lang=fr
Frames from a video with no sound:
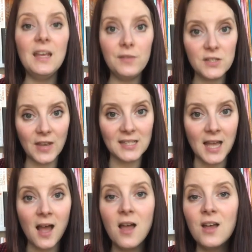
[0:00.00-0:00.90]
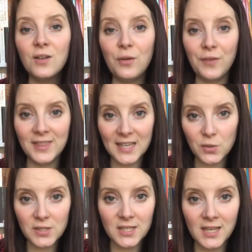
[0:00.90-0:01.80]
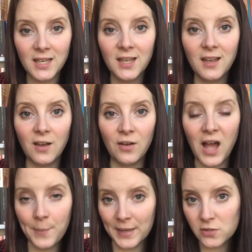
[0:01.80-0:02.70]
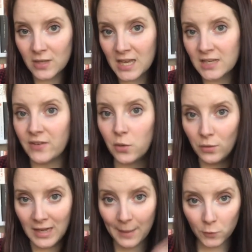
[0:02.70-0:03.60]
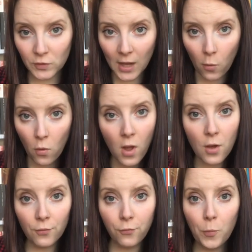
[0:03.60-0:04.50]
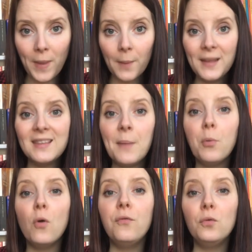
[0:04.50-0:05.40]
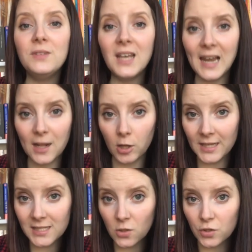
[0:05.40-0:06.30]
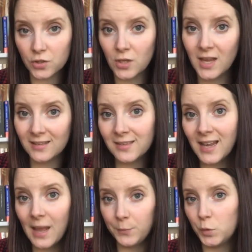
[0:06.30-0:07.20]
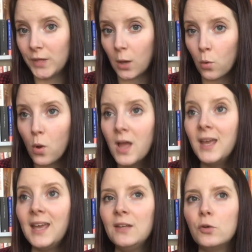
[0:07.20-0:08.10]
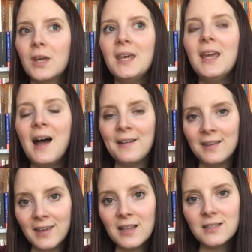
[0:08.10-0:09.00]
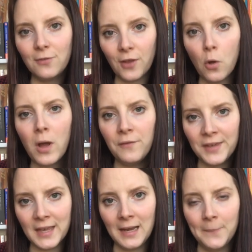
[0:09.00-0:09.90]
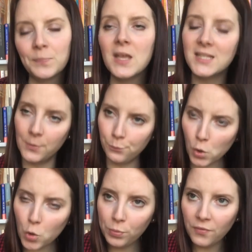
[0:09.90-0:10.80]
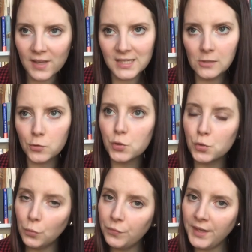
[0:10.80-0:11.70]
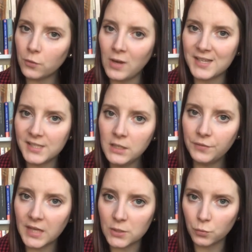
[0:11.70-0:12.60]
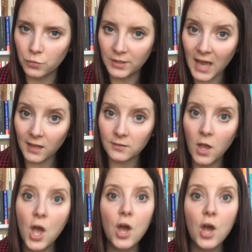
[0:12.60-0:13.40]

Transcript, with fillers: Et vice-versa, le fait d'associer euh, un personnage avec une lame de tarot vous permet d'approfondir la connaissance des lames de tarot et de créer un lien différent avec elles. C'est beaucoup plus facile de se souvenir de la signification d'une carte